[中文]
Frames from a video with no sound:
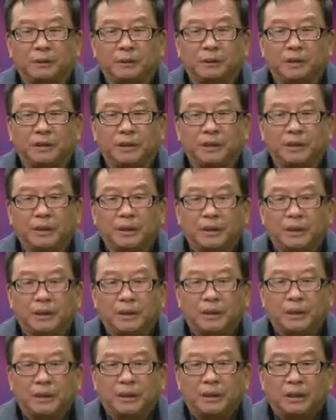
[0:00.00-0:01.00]
会，
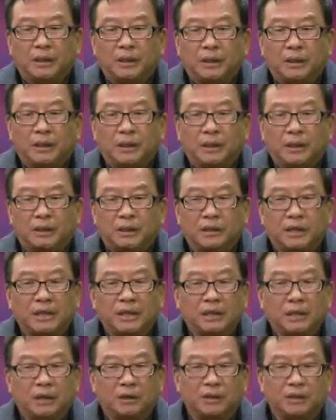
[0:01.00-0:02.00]
呃，
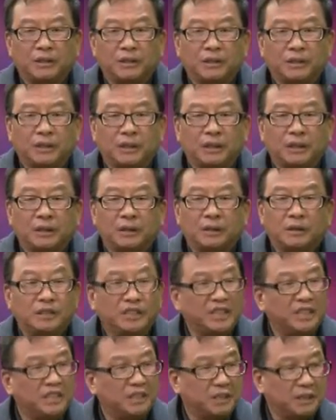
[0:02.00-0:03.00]
听到一些
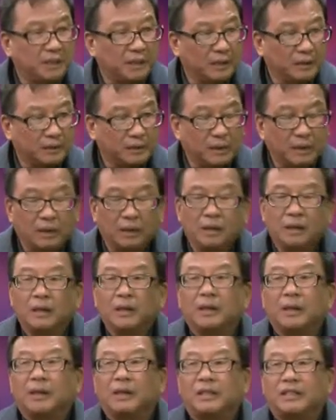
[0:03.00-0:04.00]
精神上的，嗯，
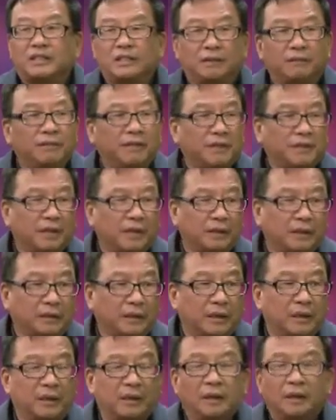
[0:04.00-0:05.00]
行为上
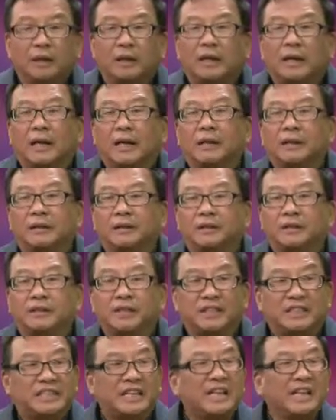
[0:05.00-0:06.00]
的，嗯，还有一
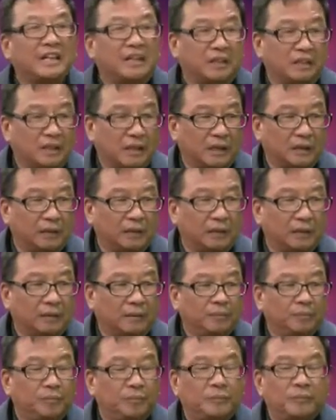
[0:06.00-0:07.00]
些经营上的，
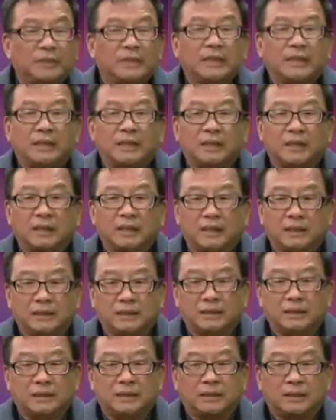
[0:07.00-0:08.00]
嗯，这个
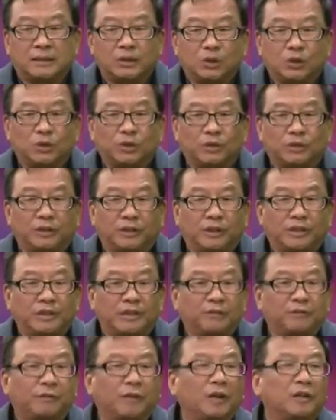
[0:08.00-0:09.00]
所有的一
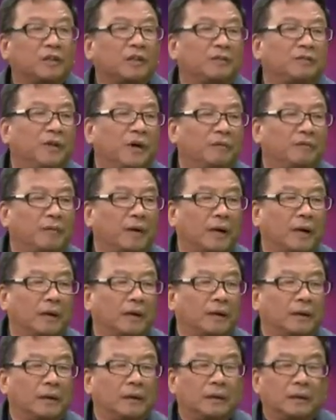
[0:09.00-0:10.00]
些方式方法，
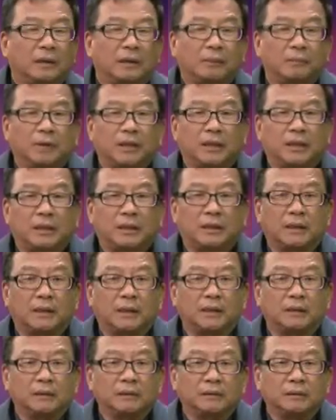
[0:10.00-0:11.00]
嗯，那么可
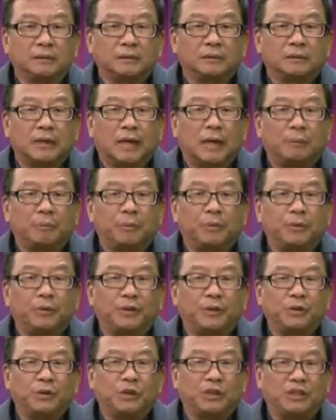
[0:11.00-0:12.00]
能它不会
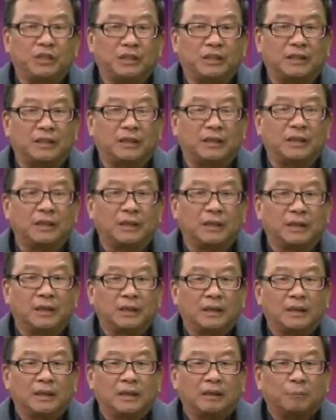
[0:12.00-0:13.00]
具体的，
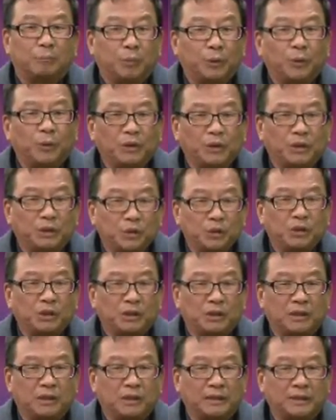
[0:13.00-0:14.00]
不会的具
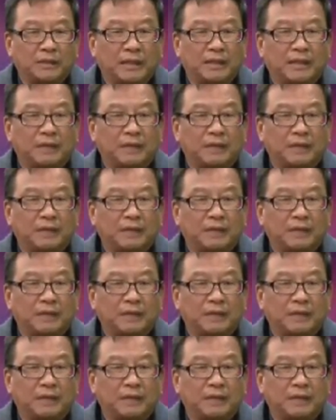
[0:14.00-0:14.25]
体的在